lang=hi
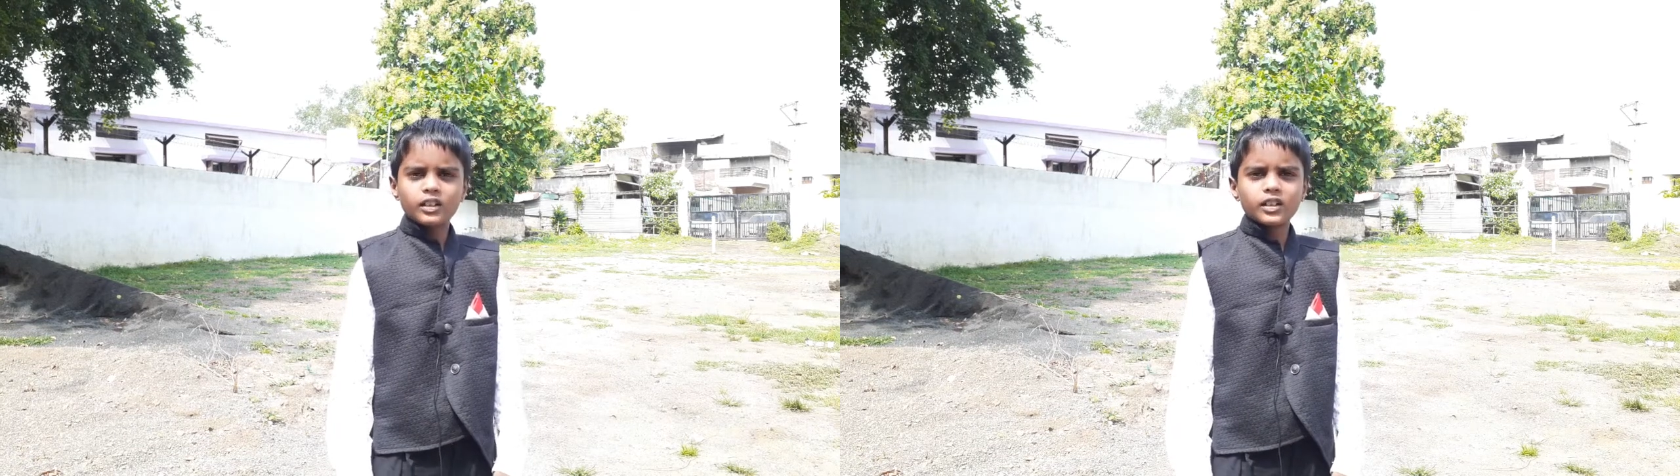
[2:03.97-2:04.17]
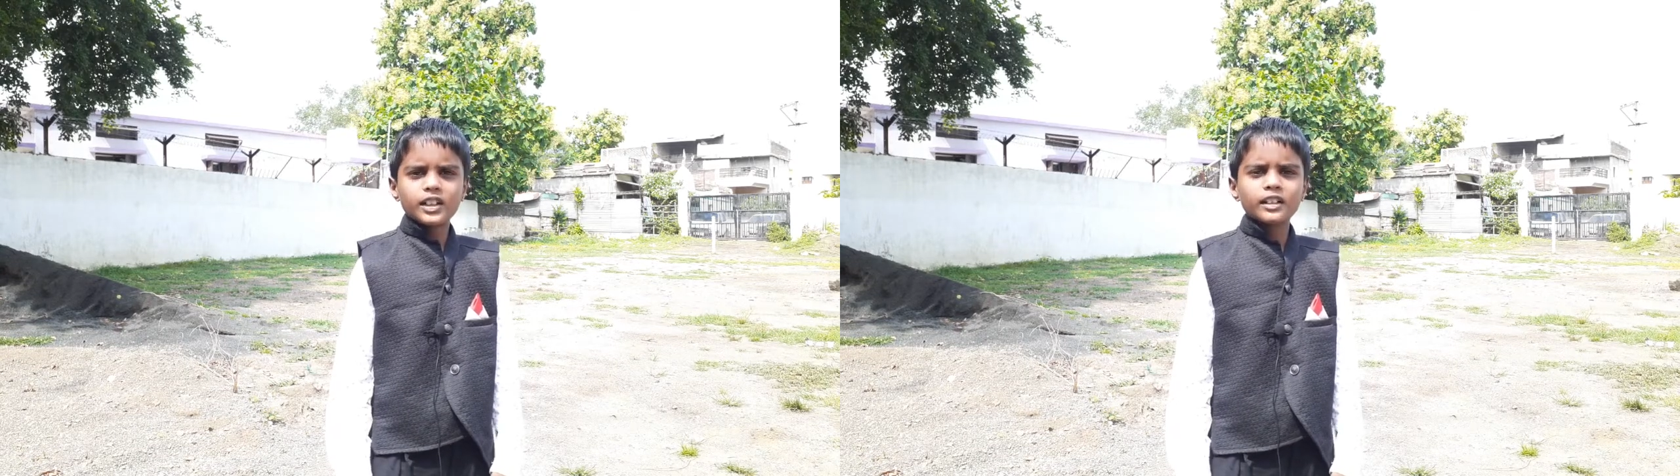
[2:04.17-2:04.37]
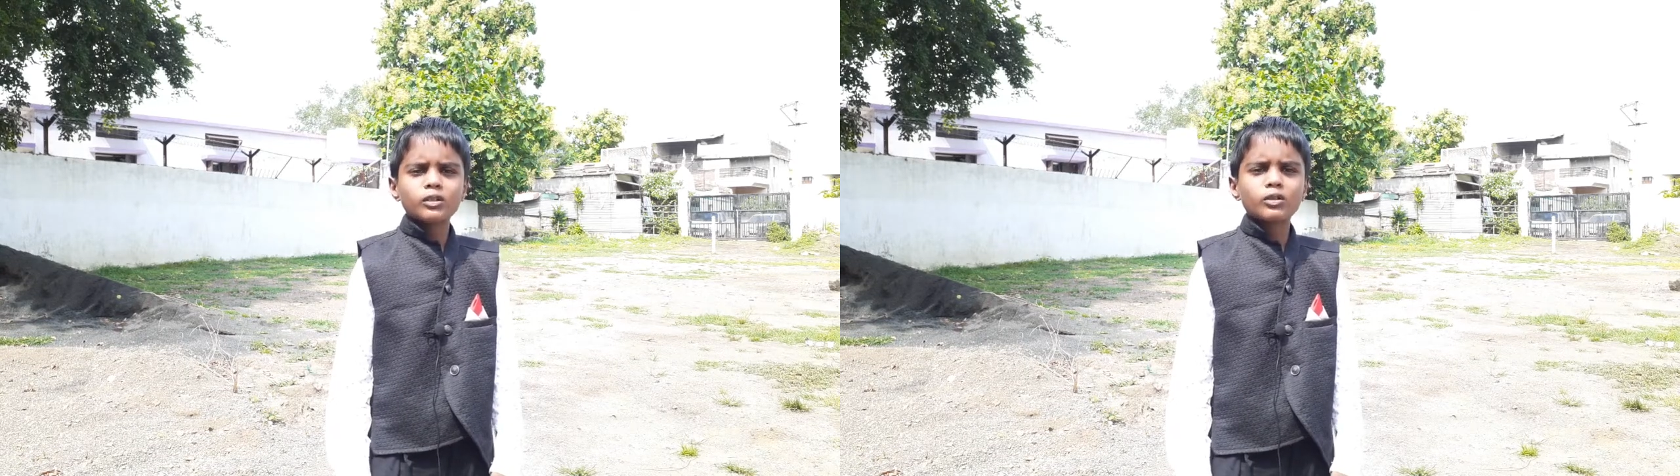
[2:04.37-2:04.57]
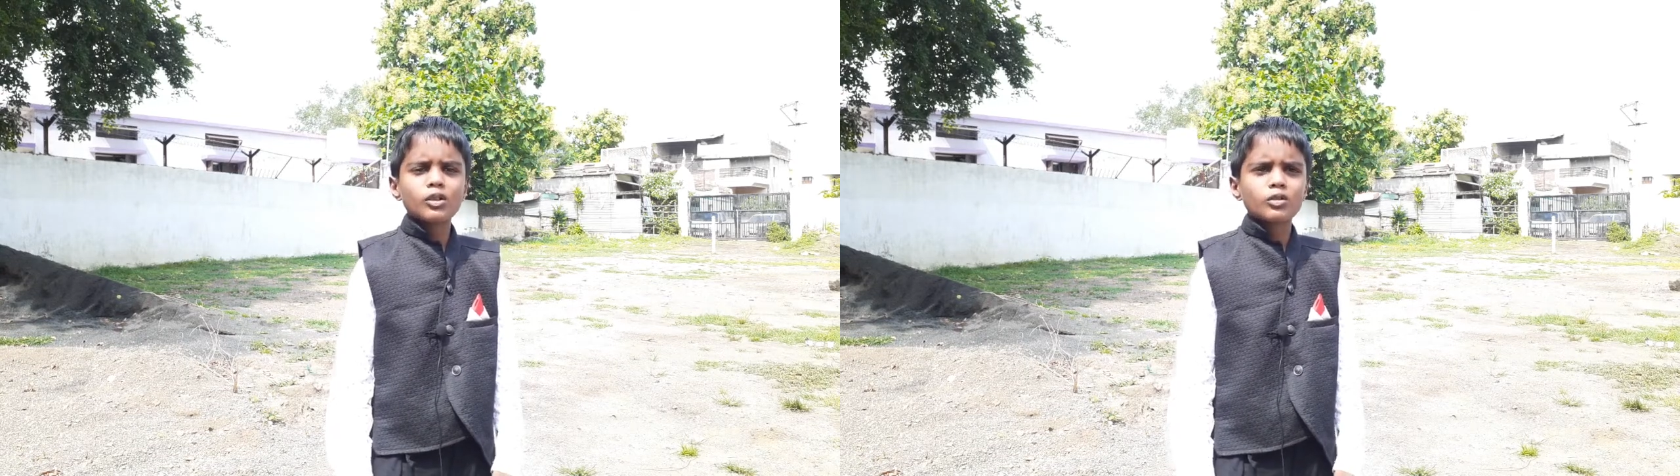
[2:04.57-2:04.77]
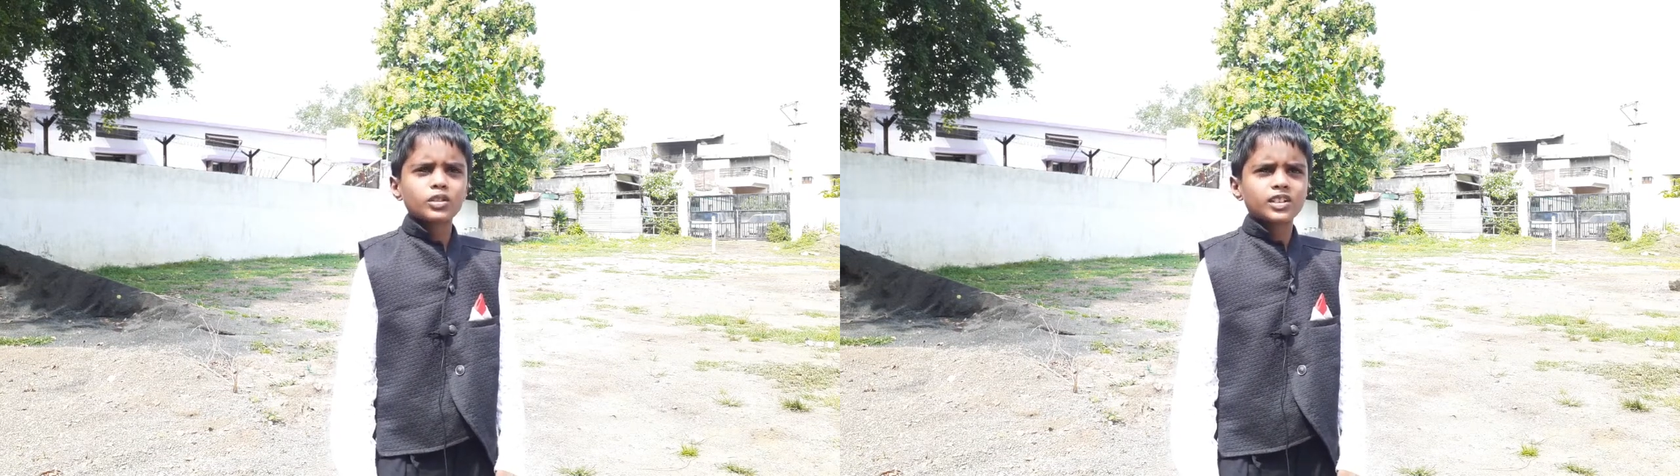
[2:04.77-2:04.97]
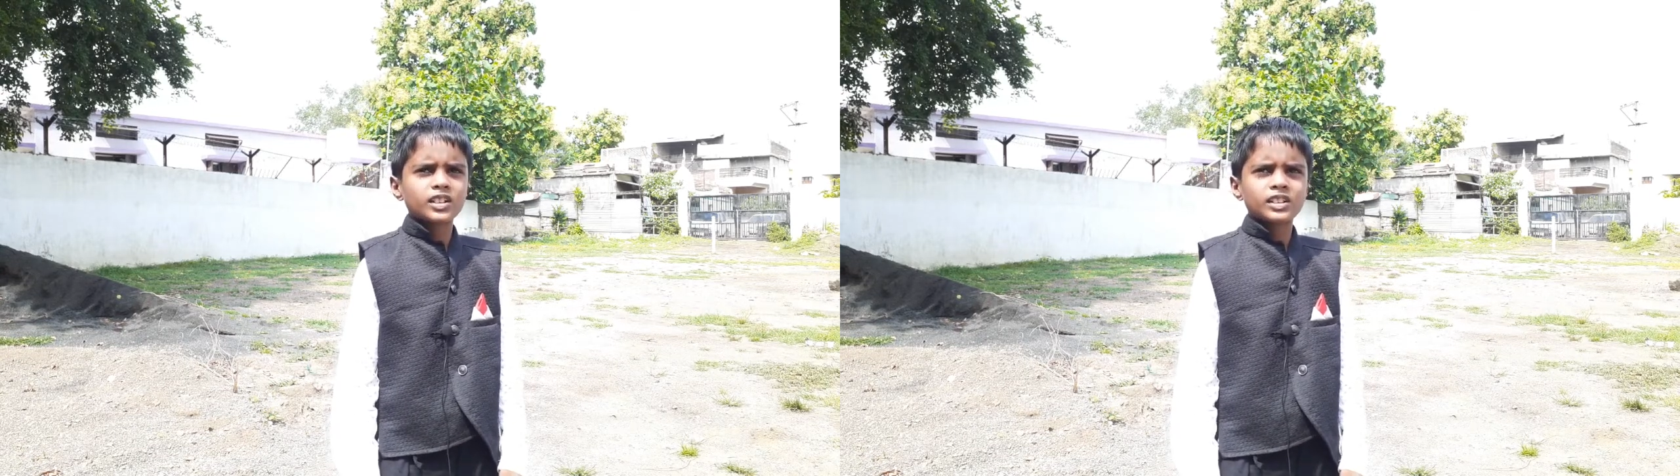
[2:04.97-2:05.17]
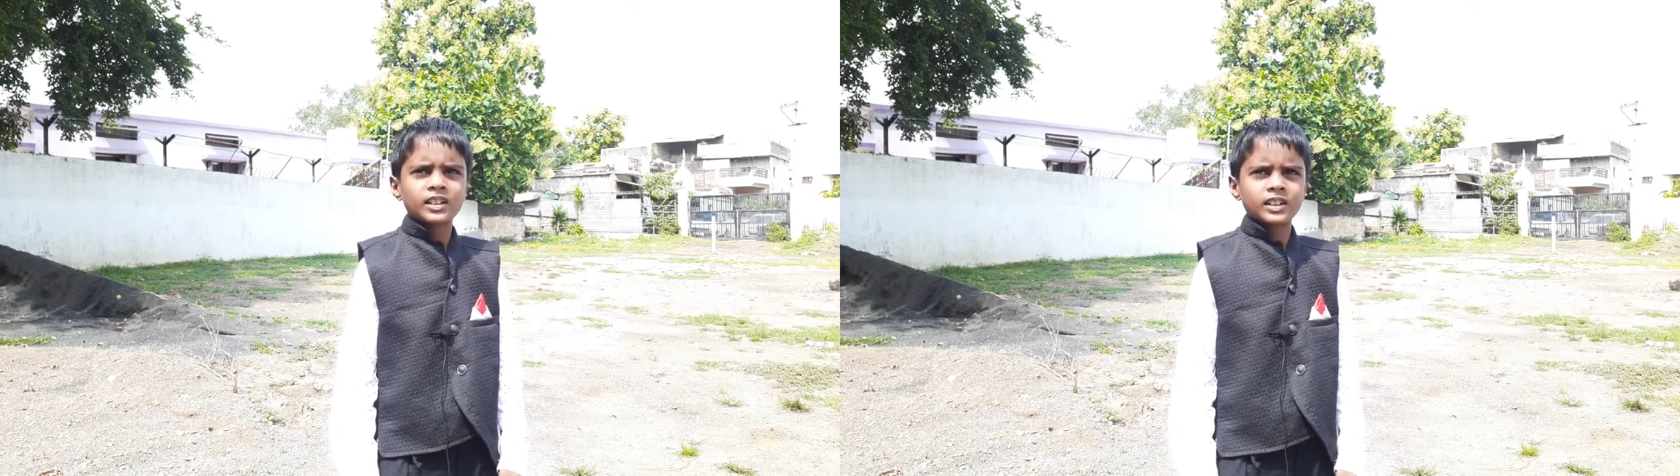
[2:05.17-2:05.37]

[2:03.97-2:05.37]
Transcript: टिंकू को कुछ नहीं